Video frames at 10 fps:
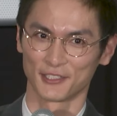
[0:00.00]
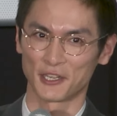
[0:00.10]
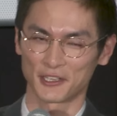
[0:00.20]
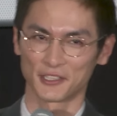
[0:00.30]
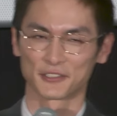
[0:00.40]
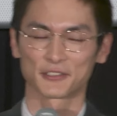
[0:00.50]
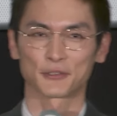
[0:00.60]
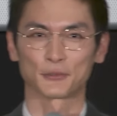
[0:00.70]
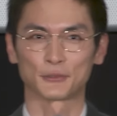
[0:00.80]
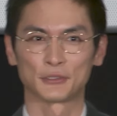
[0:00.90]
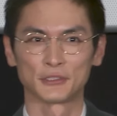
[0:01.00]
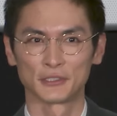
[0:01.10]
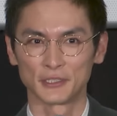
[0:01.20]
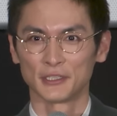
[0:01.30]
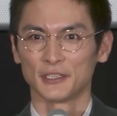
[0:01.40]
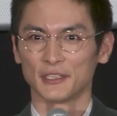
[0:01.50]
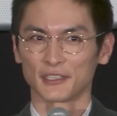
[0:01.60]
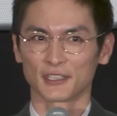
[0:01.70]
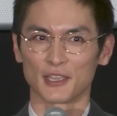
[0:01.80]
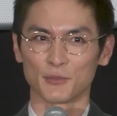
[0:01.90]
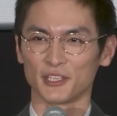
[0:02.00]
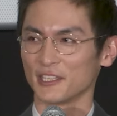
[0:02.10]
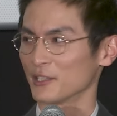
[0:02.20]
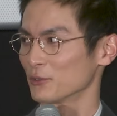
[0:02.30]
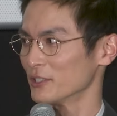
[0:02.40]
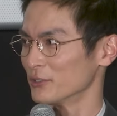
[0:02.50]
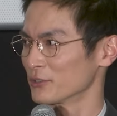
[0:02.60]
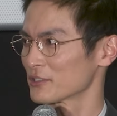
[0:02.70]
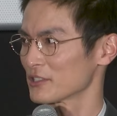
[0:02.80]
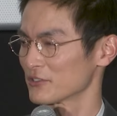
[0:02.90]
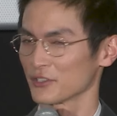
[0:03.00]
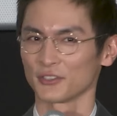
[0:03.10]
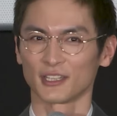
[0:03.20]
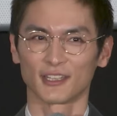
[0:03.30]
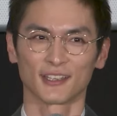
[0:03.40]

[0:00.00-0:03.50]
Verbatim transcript: やれたんですけど現場で嫌なことあると吸っちゃうんですよね